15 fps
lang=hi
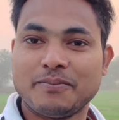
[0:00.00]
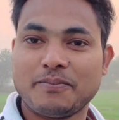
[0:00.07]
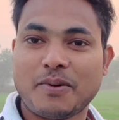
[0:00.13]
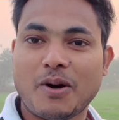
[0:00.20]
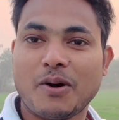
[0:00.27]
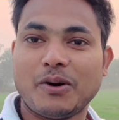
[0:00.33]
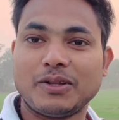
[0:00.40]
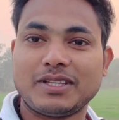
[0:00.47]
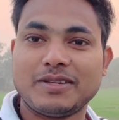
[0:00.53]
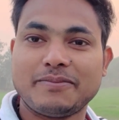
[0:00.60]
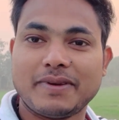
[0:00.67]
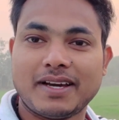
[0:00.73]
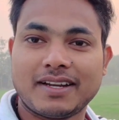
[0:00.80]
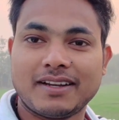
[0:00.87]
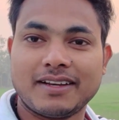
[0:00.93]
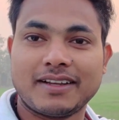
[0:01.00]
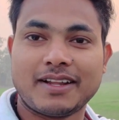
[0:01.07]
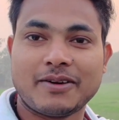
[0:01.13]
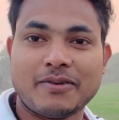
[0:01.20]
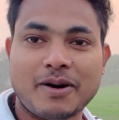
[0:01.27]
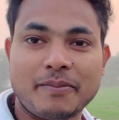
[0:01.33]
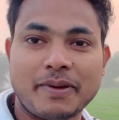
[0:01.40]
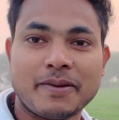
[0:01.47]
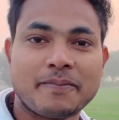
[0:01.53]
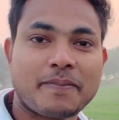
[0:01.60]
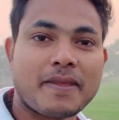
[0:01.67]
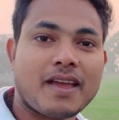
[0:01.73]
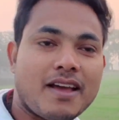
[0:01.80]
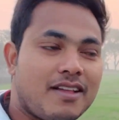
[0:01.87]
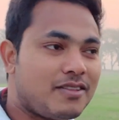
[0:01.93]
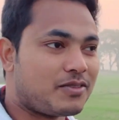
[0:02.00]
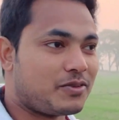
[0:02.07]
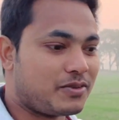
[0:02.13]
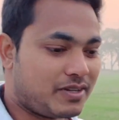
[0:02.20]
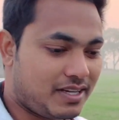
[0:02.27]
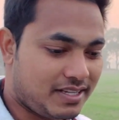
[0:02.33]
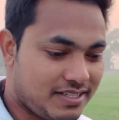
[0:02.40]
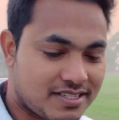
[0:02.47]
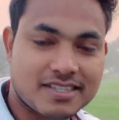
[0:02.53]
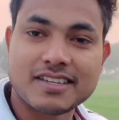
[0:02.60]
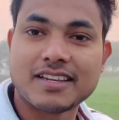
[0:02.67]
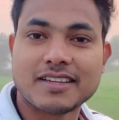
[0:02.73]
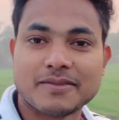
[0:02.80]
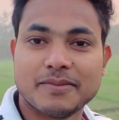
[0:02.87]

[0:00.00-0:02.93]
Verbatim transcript: बहुत ही प्यारा लग रहा है वहाँ पे तो गाइज